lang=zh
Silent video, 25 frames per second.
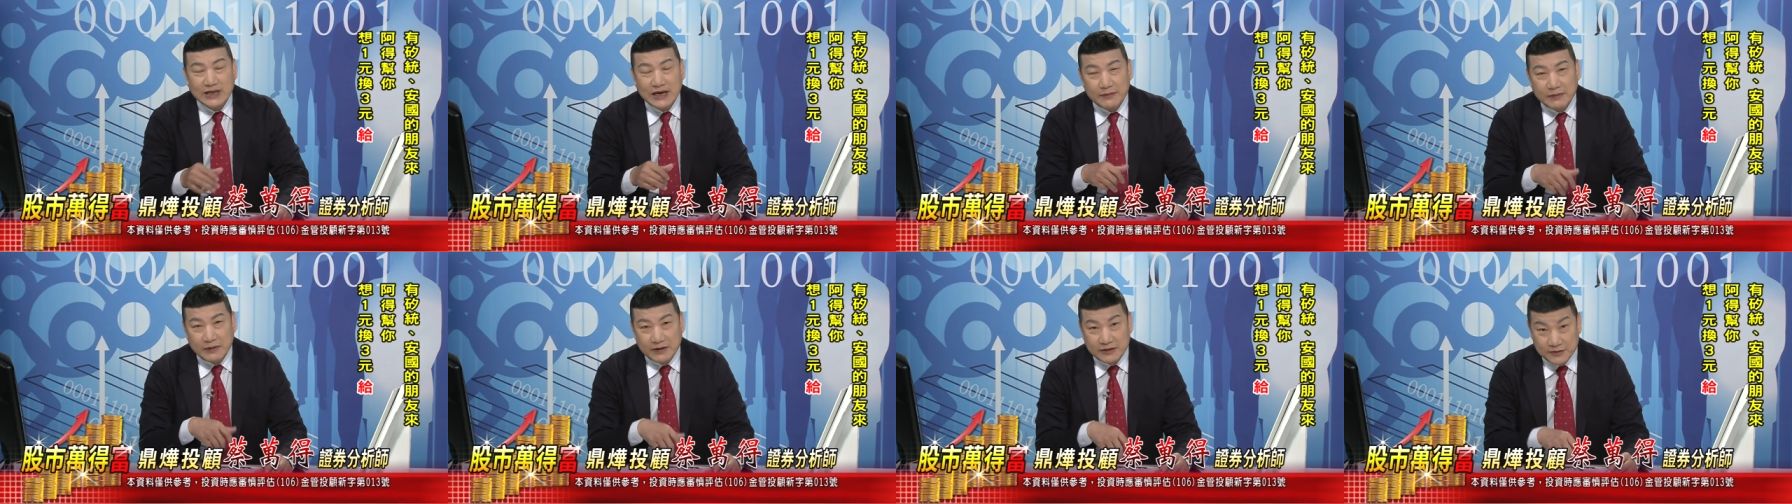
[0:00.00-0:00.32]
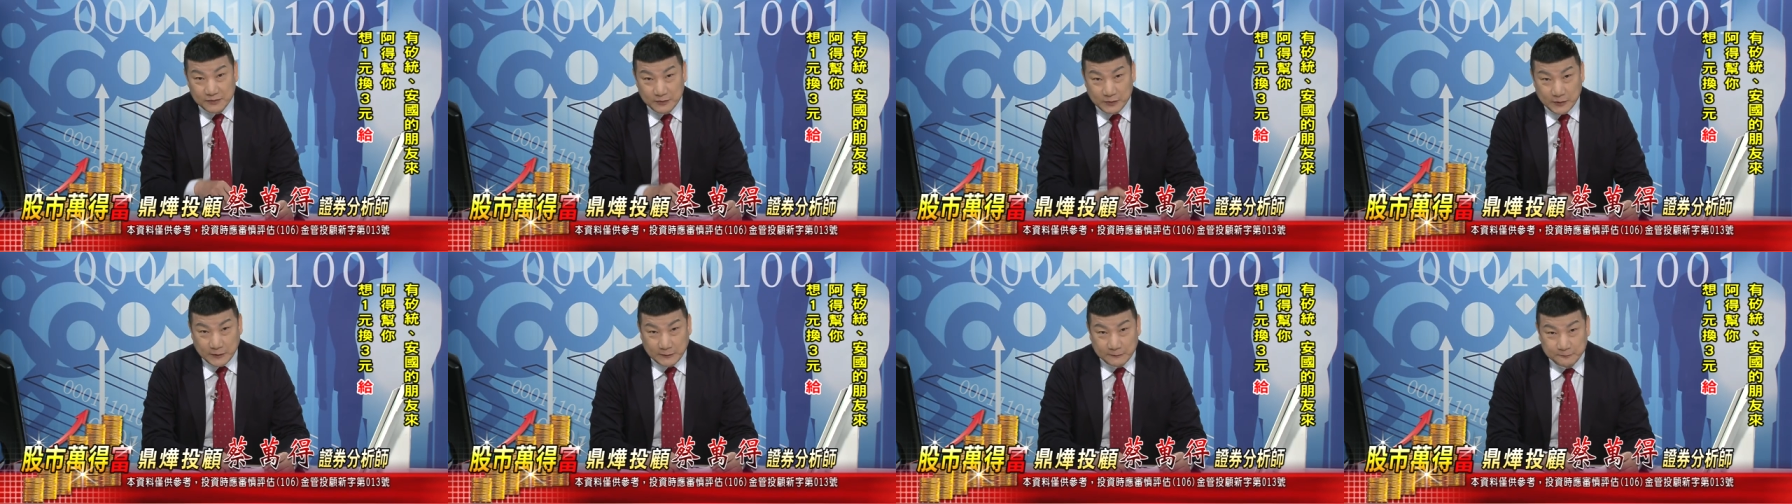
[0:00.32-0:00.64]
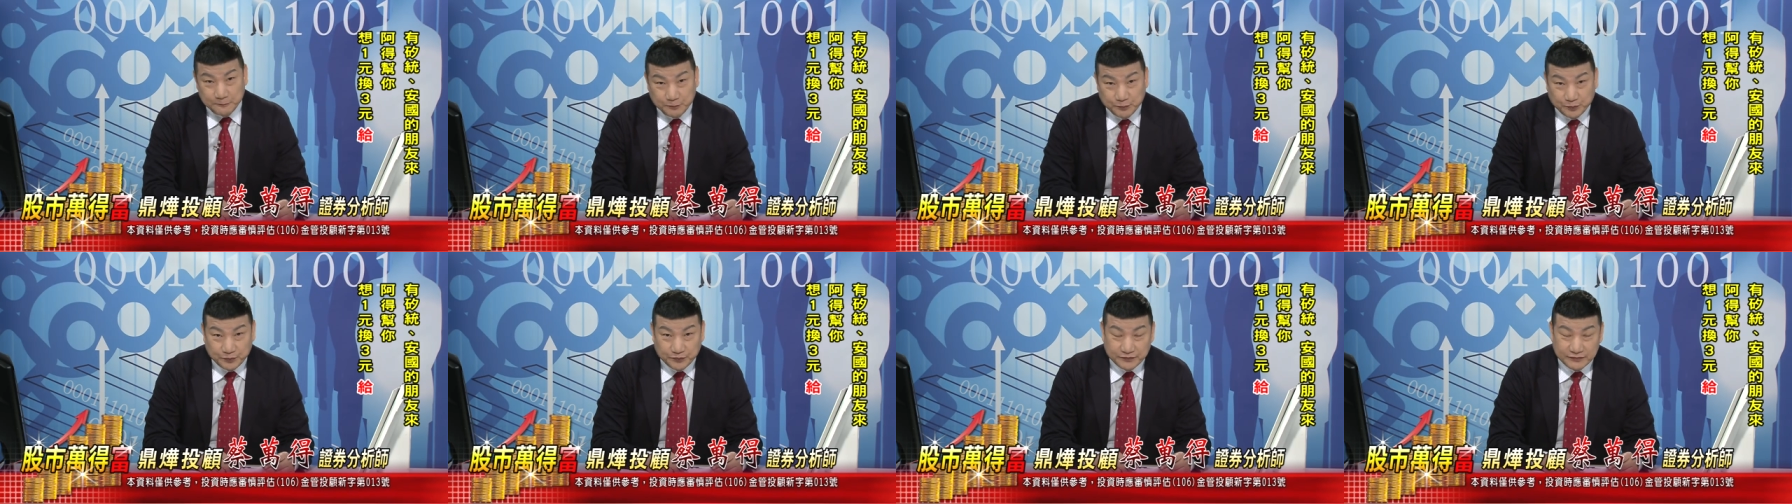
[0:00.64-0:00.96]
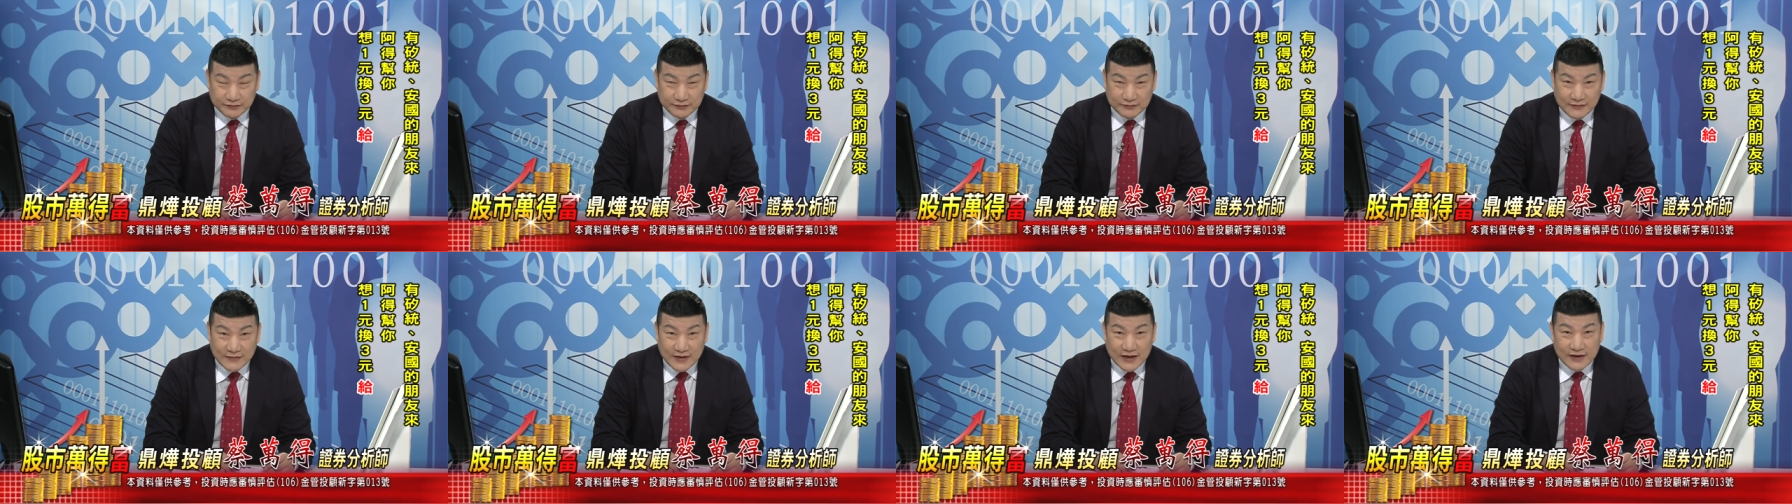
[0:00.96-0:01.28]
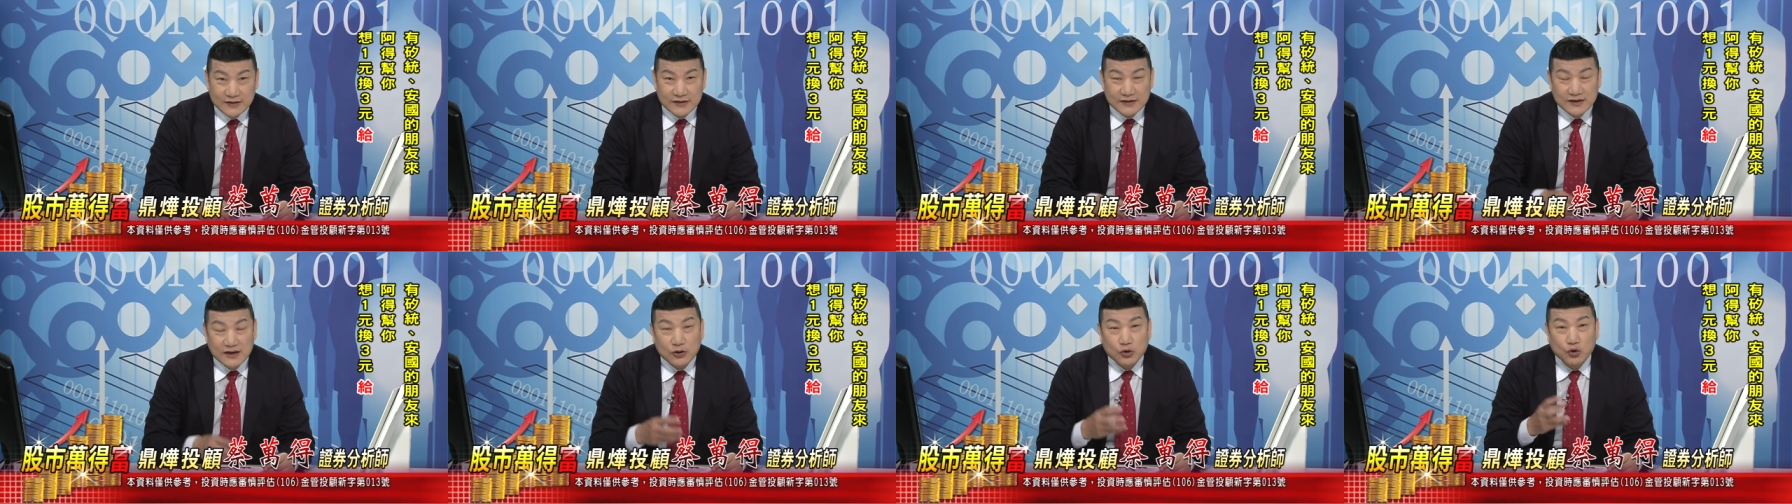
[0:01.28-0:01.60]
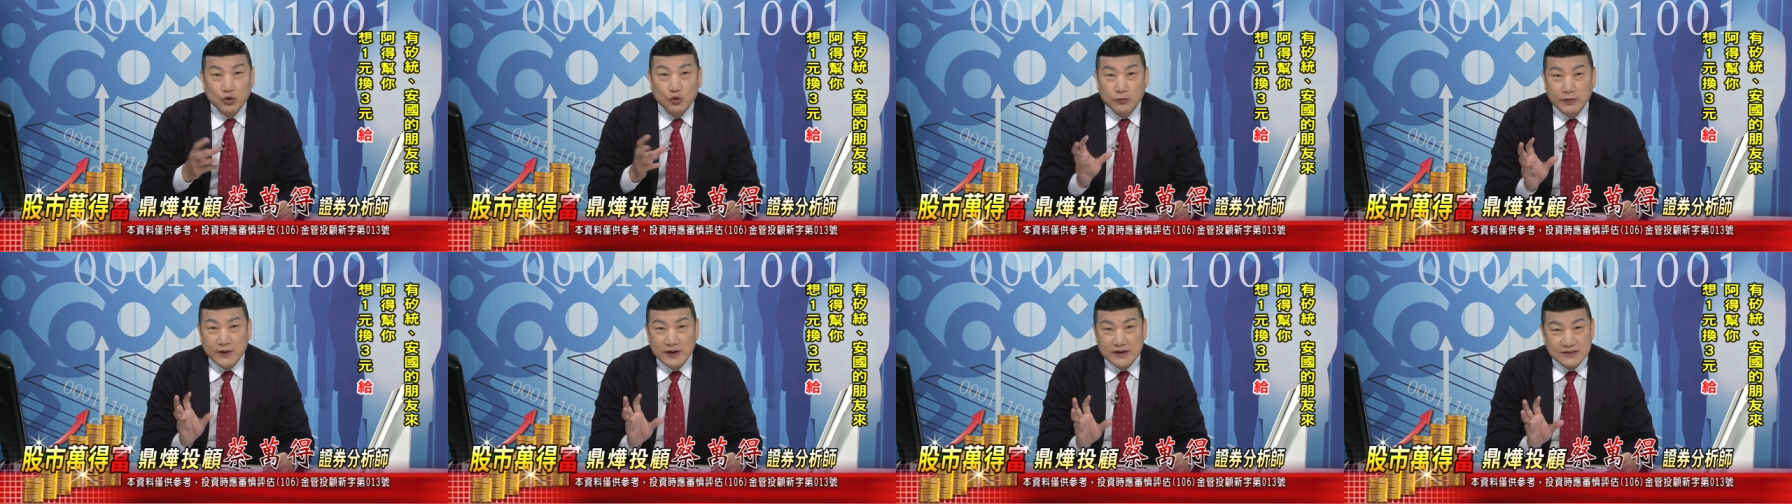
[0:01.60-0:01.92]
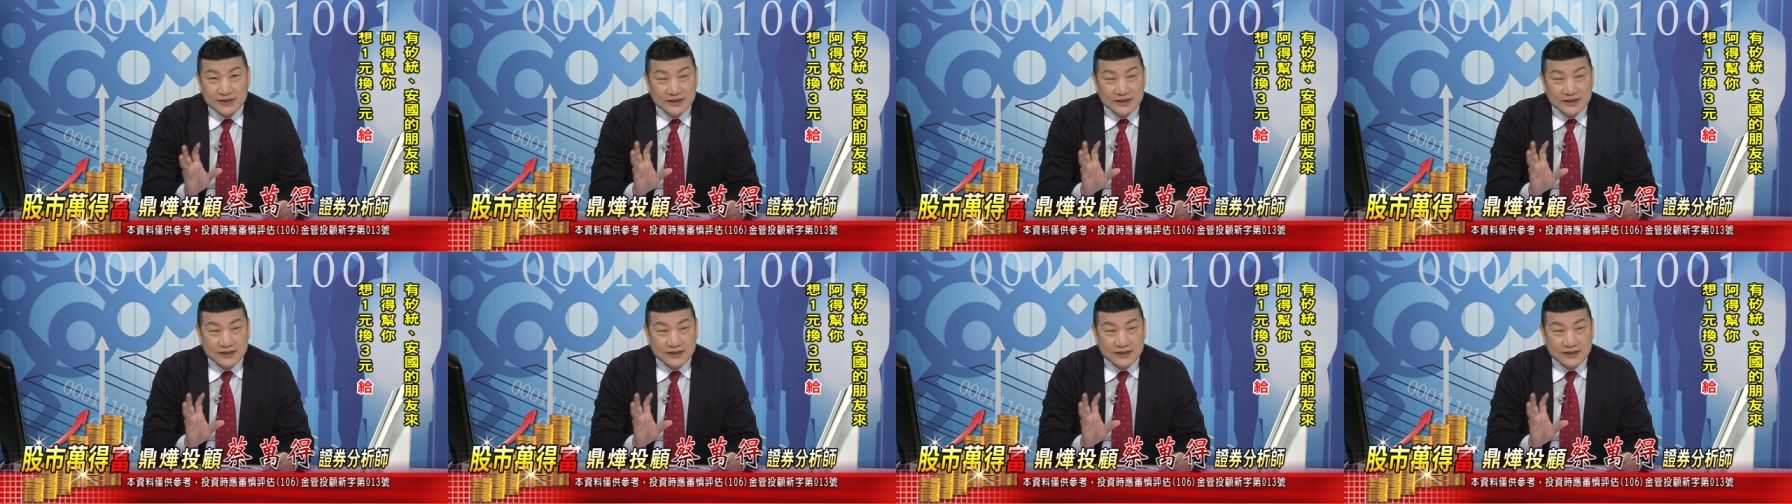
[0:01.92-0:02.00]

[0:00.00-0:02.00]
代表什么？股票